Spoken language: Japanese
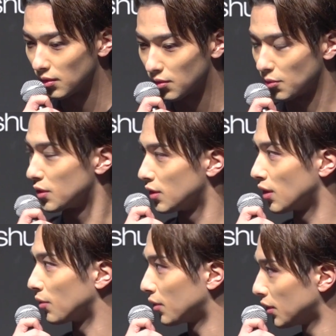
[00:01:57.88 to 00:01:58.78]
商品
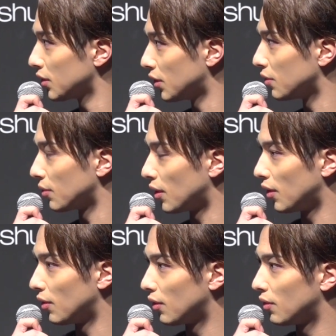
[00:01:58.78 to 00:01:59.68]
なのかなっていうのは
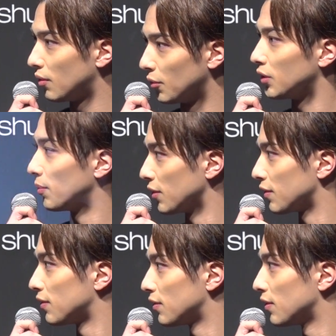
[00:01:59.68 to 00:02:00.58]
思ってま
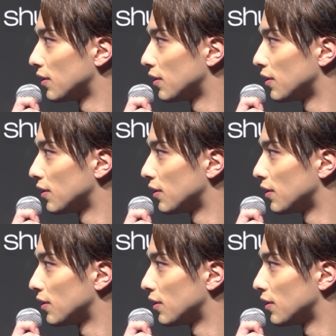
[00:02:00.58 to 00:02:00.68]
す。